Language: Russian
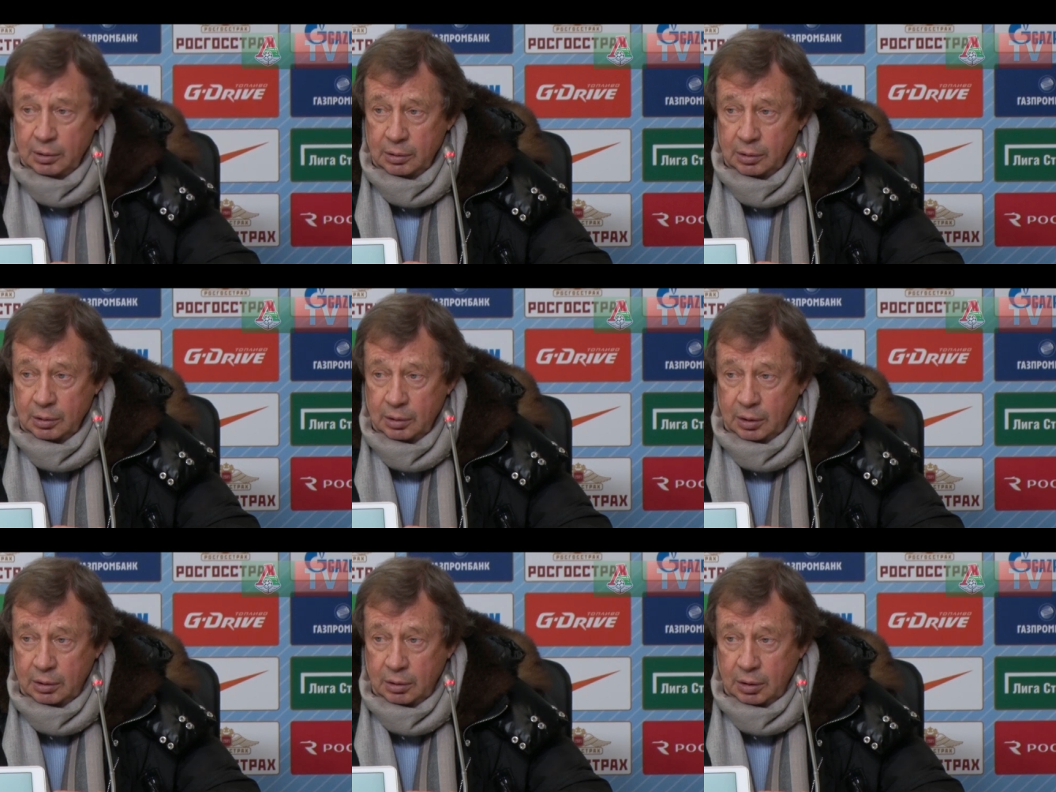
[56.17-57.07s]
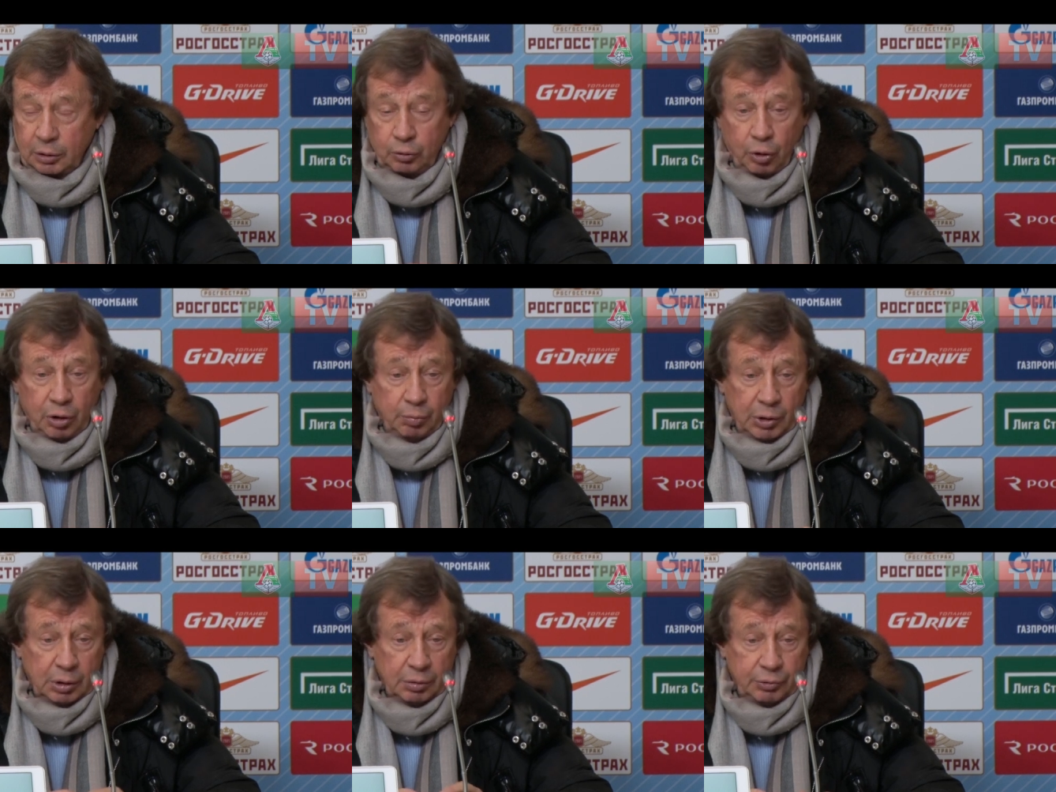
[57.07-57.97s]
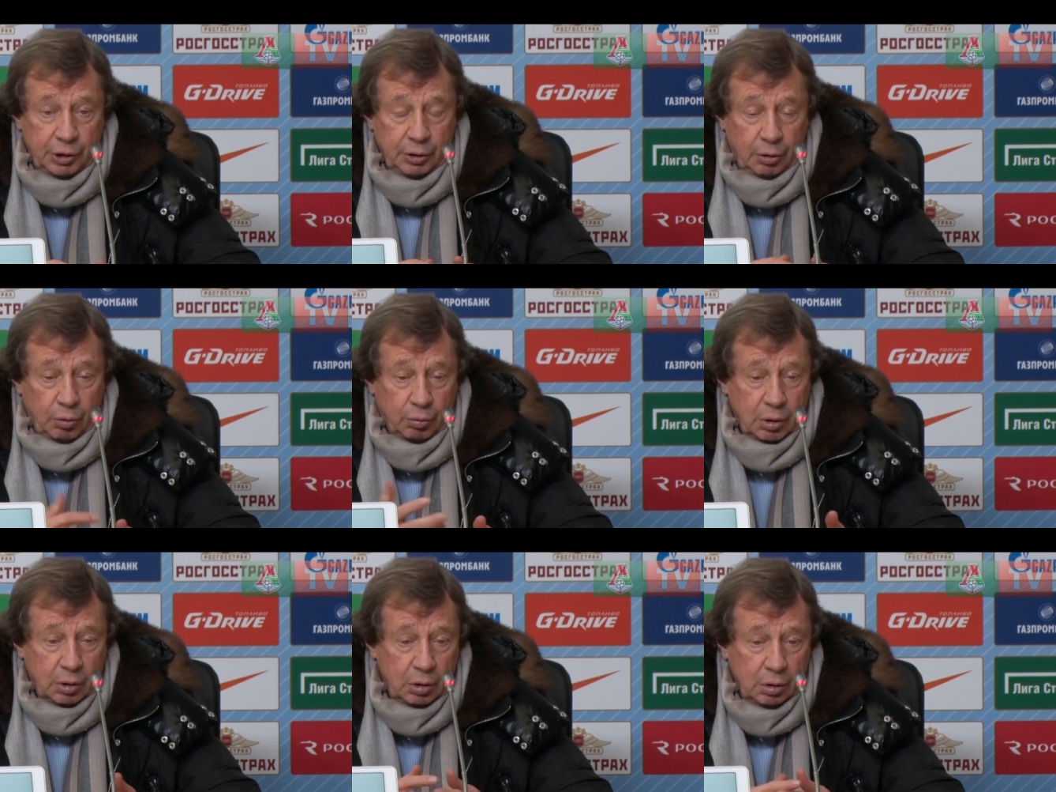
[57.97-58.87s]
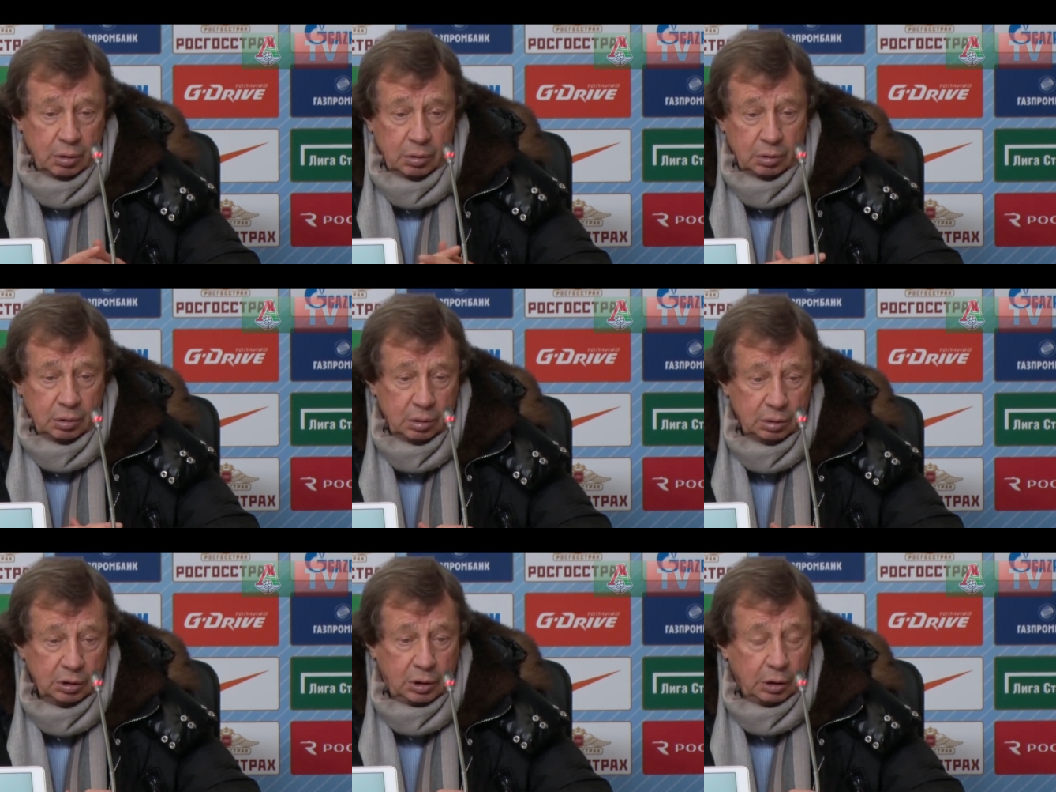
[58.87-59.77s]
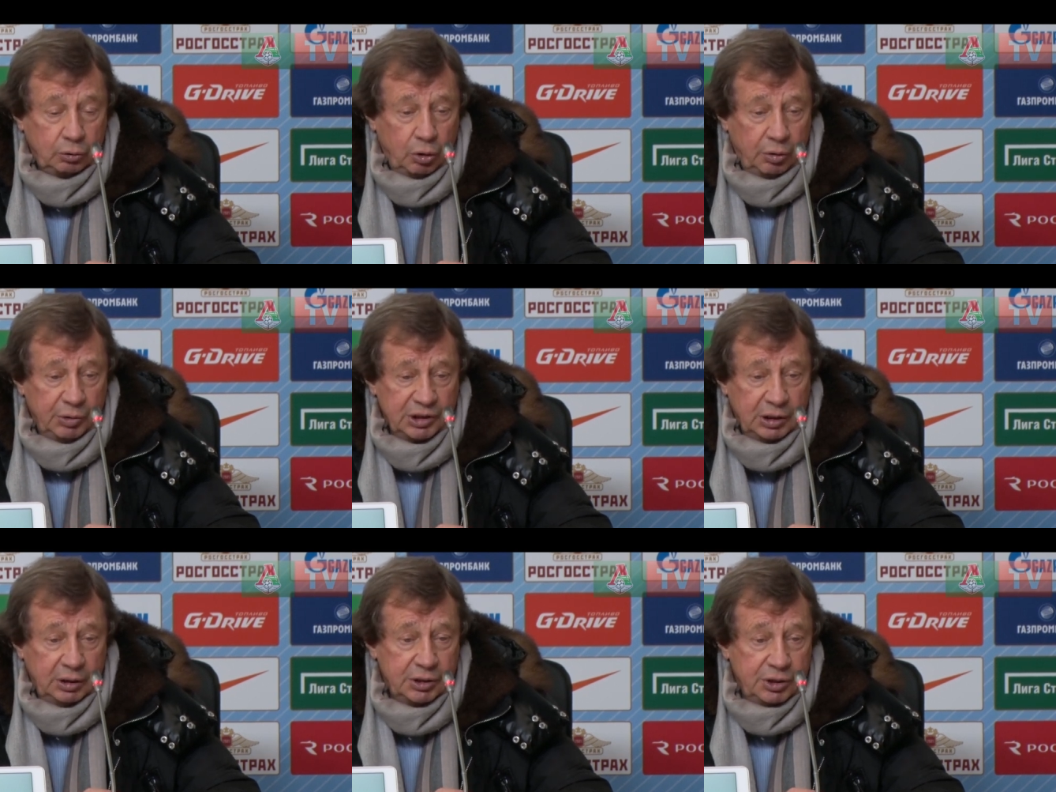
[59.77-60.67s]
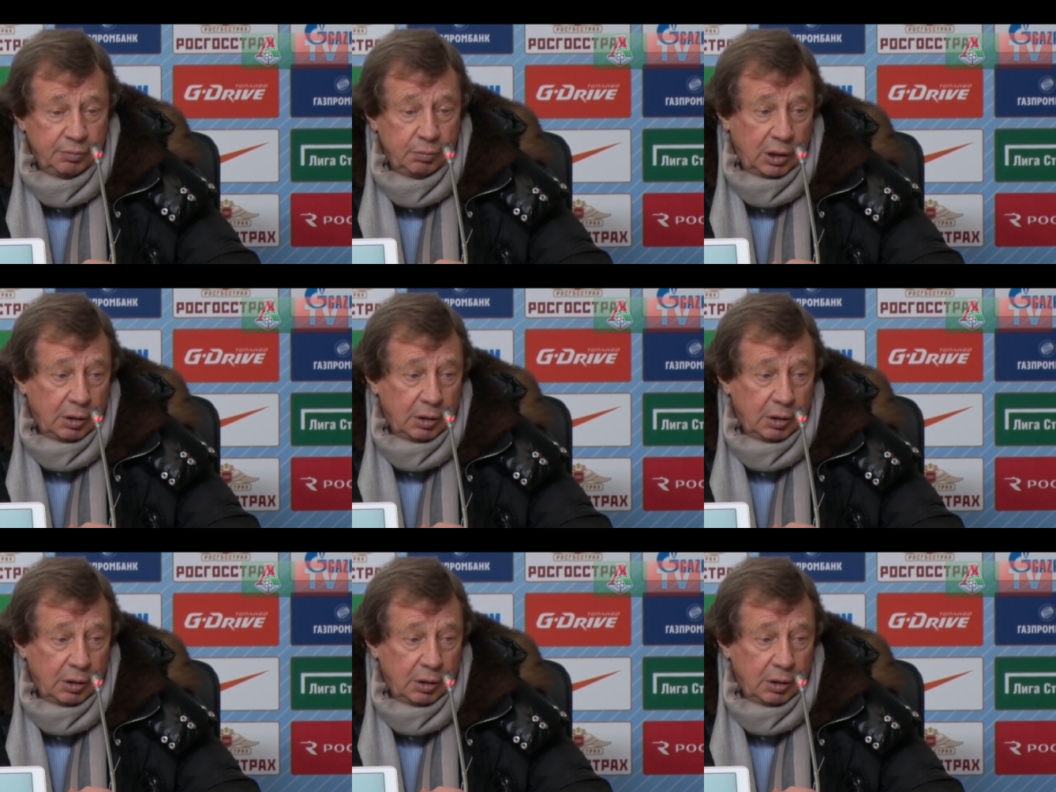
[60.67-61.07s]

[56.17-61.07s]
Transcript: э, которое мы в тренировках, над которыми задачами мы